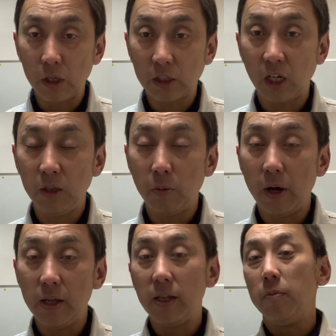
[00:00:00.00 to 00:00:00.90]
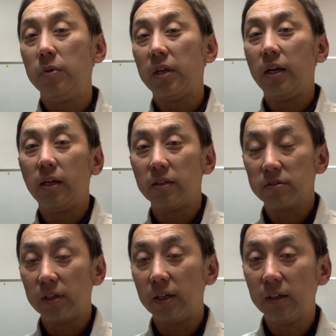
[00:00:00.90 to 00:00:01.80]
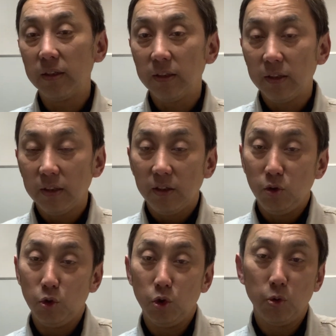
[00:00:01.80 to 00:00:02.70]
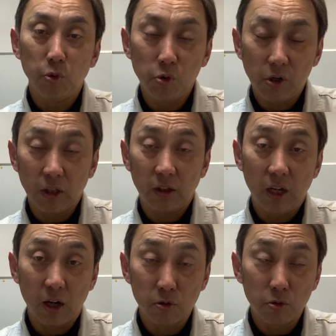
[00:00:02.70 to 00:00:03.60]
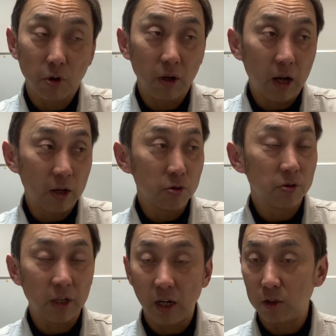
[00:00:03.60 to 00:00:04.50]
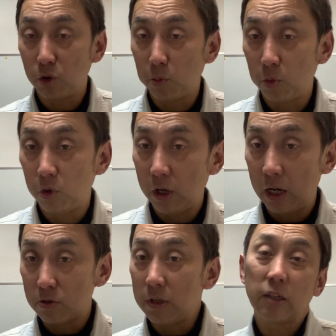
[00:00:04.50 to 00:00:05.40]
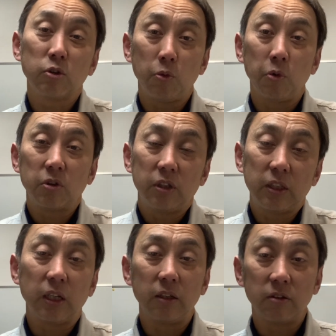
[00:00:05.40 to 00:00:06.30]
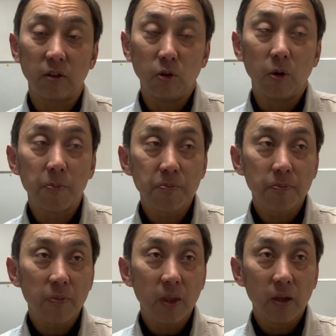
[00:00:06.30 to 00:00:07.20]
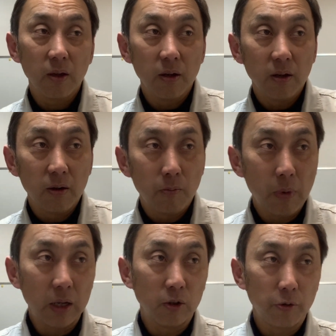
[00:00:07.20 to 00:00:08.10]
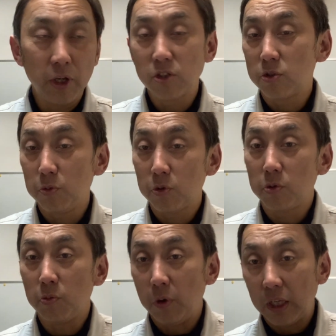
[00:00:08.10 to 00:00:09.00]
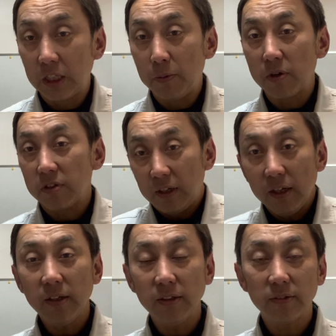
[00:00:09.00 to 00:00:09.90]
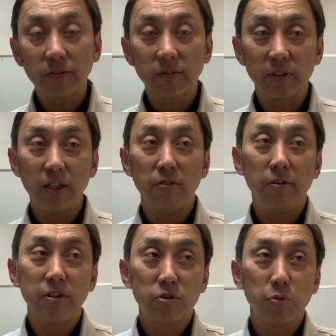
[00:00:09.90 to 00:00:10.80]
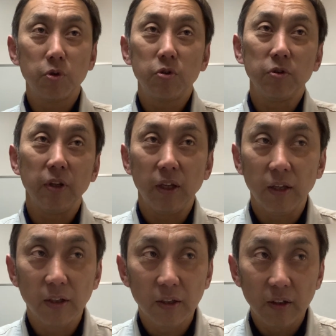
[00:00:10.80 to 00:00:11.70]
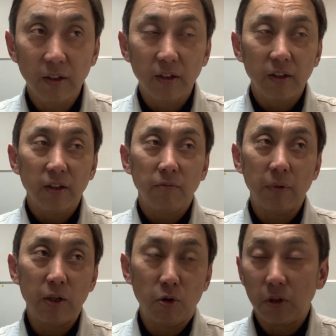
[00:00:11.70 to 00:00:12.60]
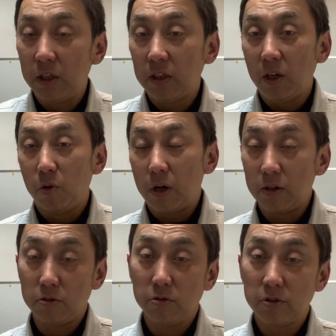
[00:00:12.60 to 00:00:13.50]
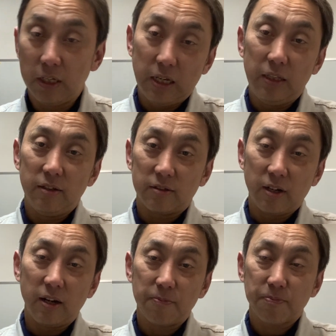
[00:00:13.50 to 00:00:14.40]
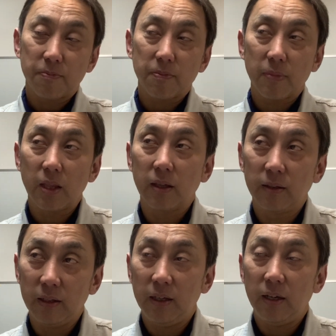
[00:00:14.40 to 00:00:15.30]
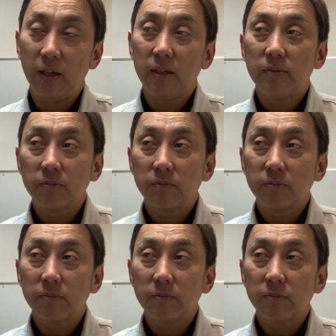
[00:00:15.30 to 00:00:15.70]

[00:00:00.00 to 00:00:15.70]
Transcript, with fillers: う当たり前だみたいなですね、いう文化ってあるの、あるんだなと、あるなと思ってたんですけど、まあ、あの、Facebook もやってましたね。で、Facebook で、まあ、いろんな意見を書くじゃないですか。で、